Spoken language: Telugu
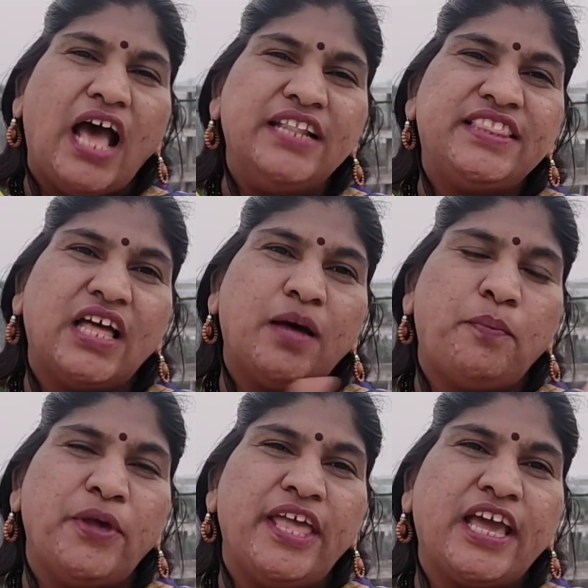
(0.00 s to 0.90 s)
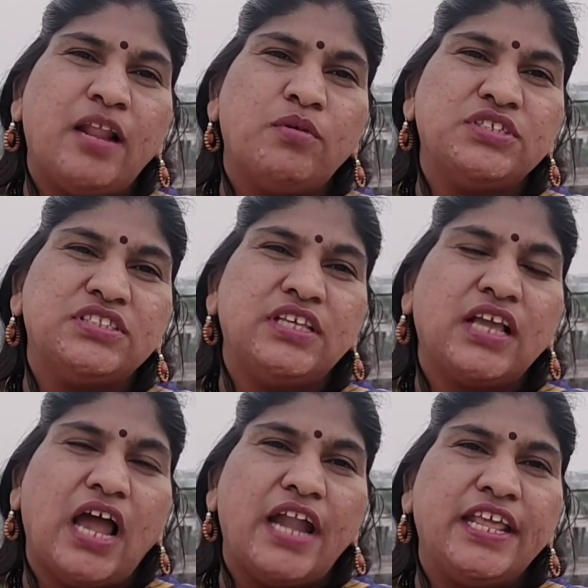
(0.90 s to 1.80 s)
అంత పోయేకాలం వచ్చింది
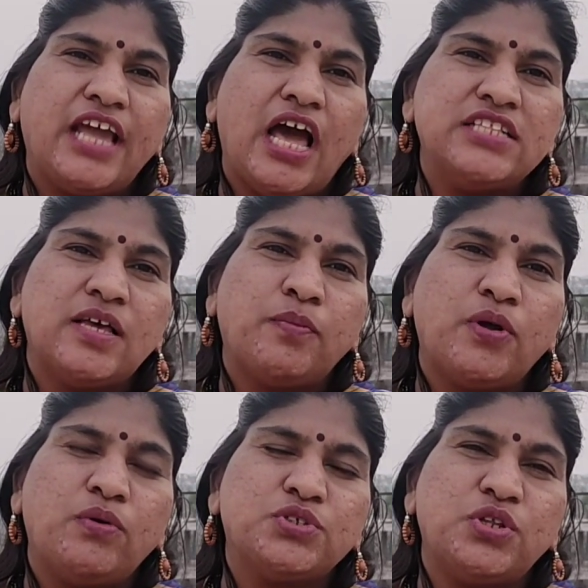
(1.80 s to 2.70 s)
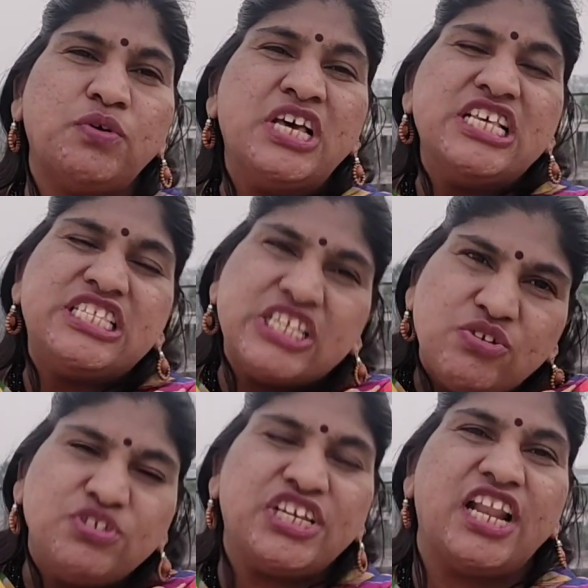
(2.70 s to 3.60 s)
కాటికి కాలు చాపుకొని కూర్చున్నావు
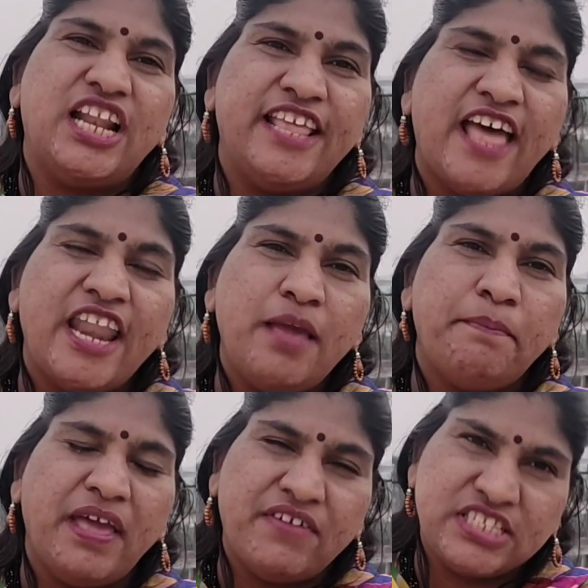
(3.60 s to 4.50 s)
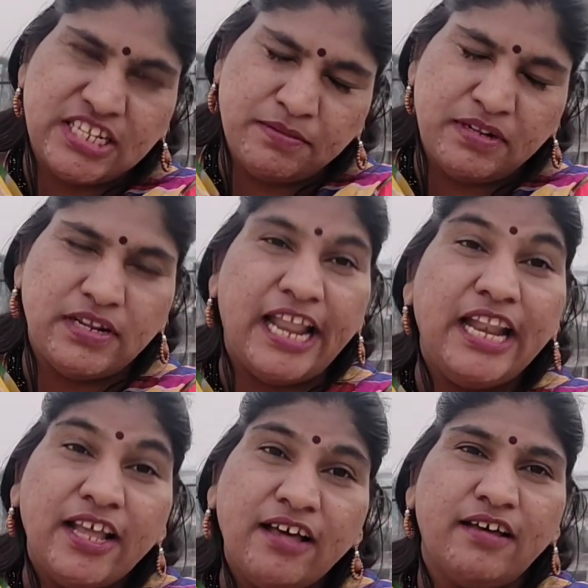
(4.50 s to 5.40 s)
సిగ్గుశరం లేదా అనే బేవస్
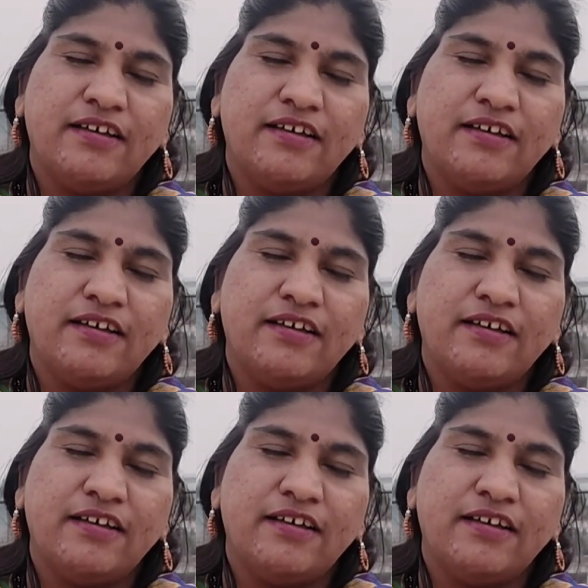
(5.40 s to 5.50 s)
ఎల్లు